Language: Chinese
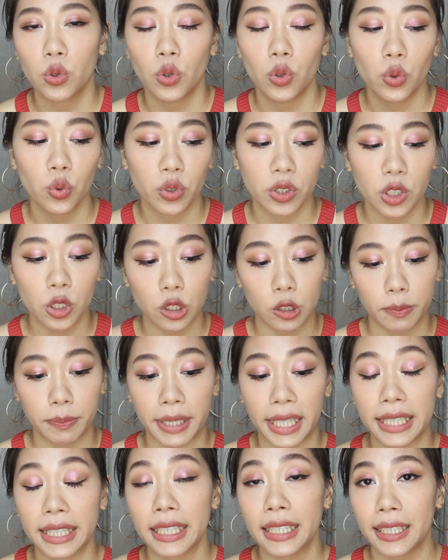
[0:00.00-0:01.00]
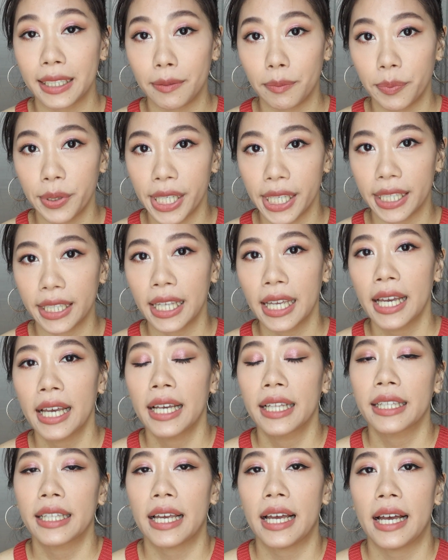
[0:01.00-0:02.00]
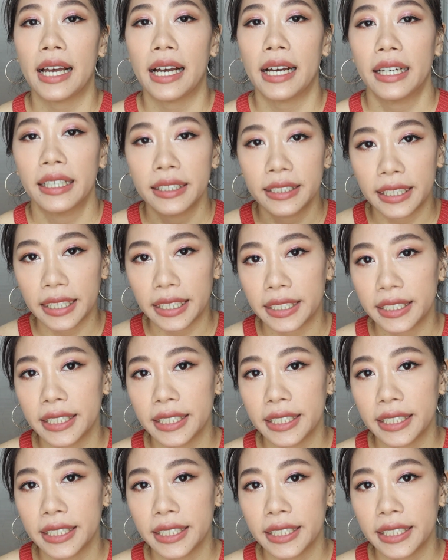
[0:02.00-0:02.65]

去录制别的影片。那等一